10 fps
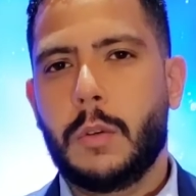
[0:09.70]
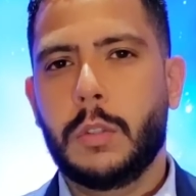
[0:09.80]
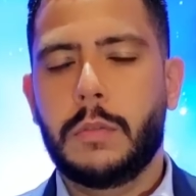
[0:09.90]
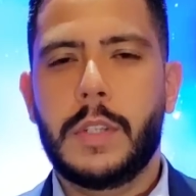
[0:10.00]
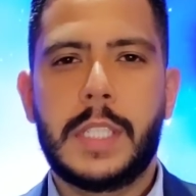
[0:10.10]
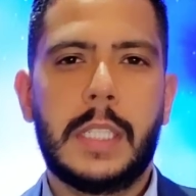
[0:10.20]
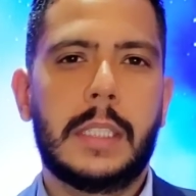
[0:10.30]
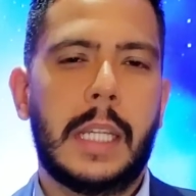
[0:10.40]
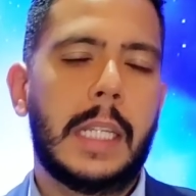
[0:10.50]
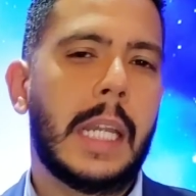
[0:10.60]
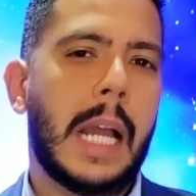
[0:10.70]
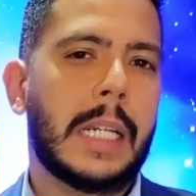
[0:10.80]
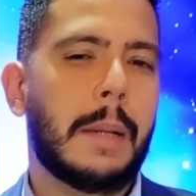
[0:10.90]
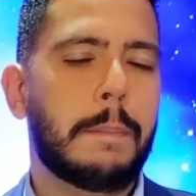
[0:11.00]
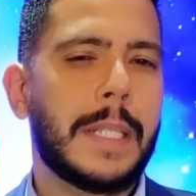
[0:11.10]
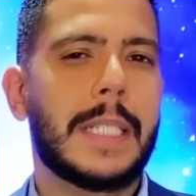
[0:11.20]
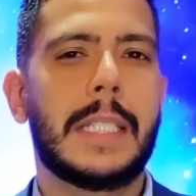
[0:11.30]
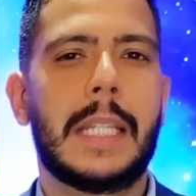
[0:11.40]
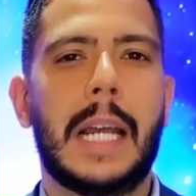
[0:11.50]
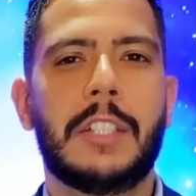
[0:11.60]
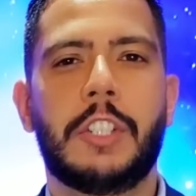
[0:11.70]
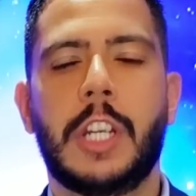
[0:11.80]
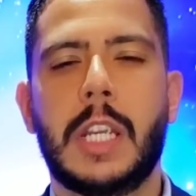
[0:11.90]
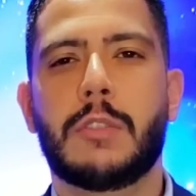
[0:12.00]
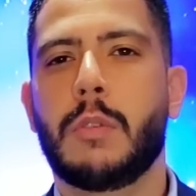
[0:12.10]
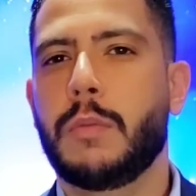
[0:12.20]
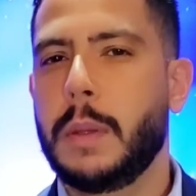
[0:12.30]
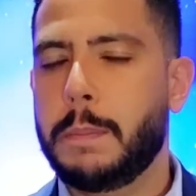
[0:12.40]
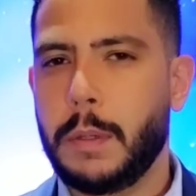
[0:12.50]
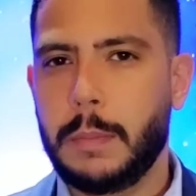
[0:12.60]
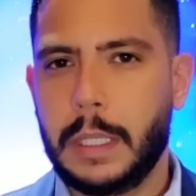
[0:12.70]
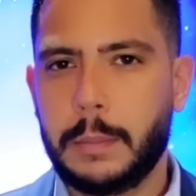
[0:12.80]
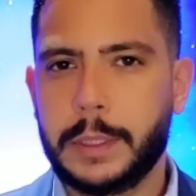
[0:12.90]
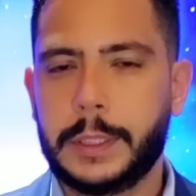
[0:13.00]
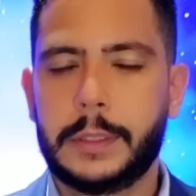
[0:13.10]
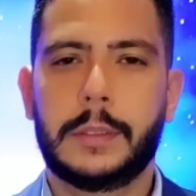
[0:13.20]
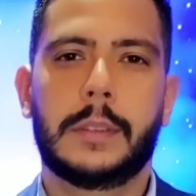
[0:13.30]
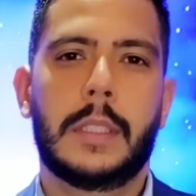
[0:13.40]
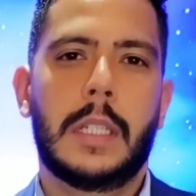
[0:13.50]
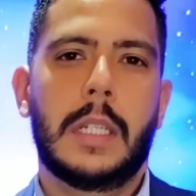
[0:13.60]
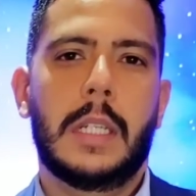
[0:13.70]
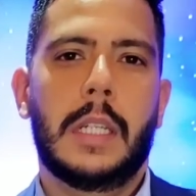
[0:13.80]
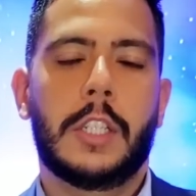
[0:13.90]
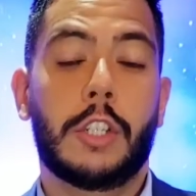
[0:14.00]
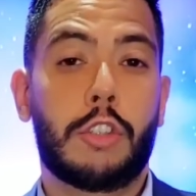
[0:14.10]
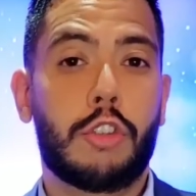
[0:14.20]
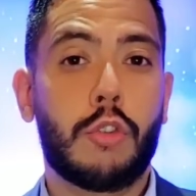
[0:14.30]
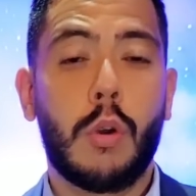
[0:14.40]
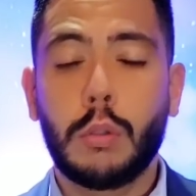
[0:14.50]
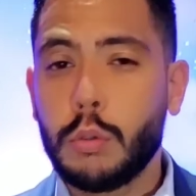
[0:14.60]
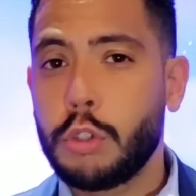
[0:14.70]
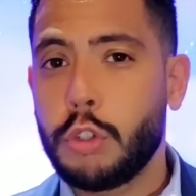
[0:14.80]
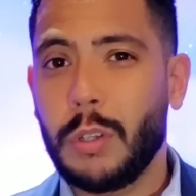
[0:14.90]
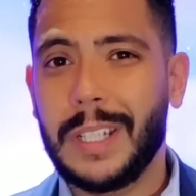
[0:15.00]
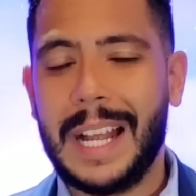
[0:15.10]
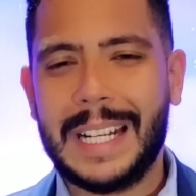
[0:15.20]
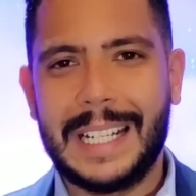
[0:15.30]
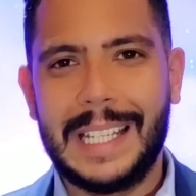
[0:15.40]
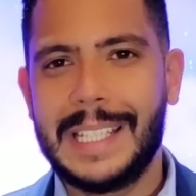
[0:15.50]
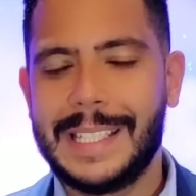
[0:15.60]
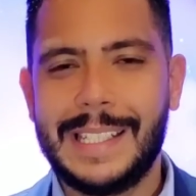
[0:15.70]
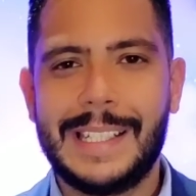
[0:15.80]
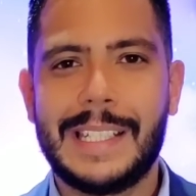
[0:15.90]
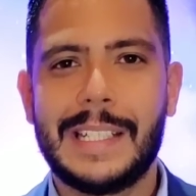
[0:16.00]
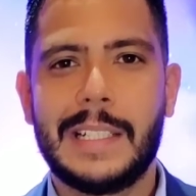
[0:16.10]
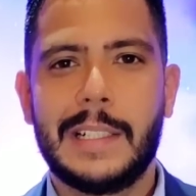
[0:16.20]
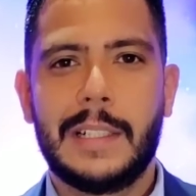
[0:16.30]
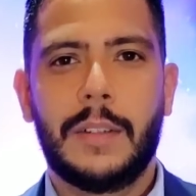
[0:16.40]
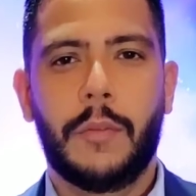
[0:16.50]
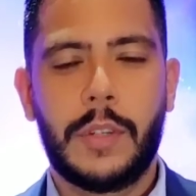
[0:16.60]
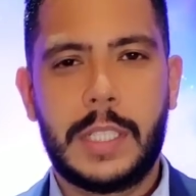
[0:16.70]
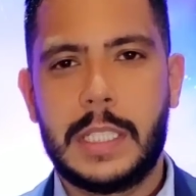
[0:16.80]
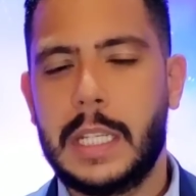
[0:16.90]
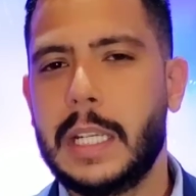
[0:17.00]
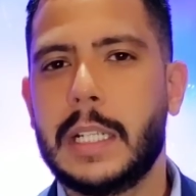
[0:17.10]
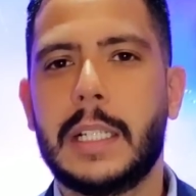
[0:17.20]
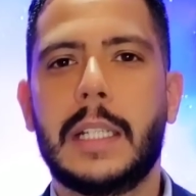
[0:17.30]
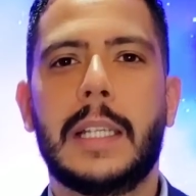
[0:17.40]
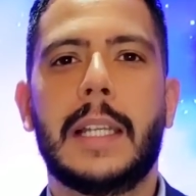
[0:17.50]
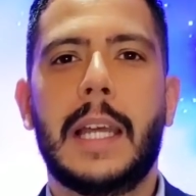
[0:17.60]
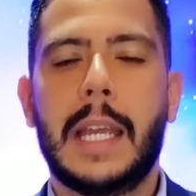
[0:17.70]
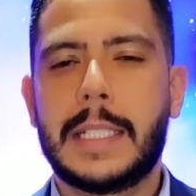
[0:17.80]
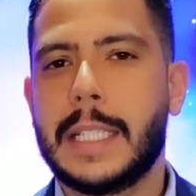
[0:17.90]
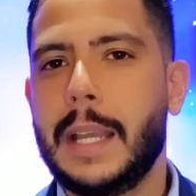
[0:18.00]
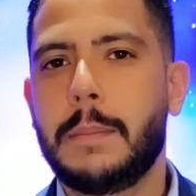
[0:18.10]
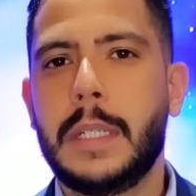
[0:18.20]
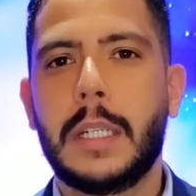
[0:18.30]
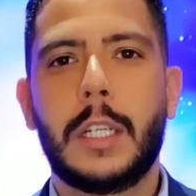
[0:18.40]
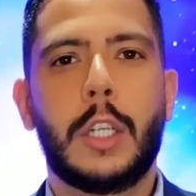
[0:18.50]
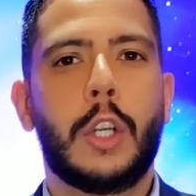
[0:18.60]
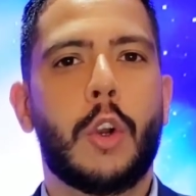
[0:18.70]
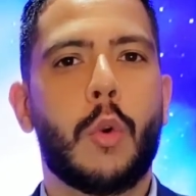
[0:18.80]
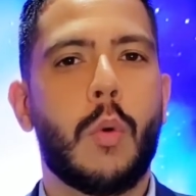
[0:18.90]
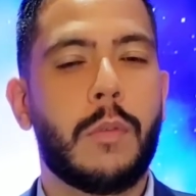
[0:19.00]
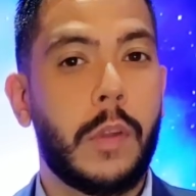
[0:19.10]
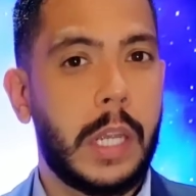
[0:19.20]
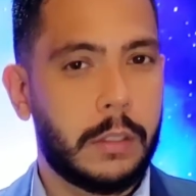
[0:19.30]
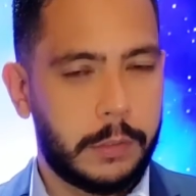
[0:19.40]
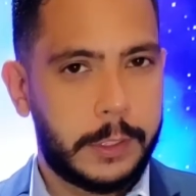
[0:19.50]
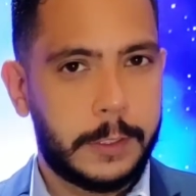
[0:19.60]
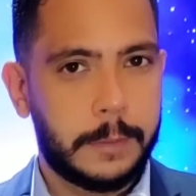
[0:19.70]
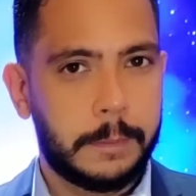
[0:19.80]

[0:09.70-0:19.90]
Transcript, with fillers: Quando você tem a capacidade de resolver problemas, de solucionar crises, você recebe governos.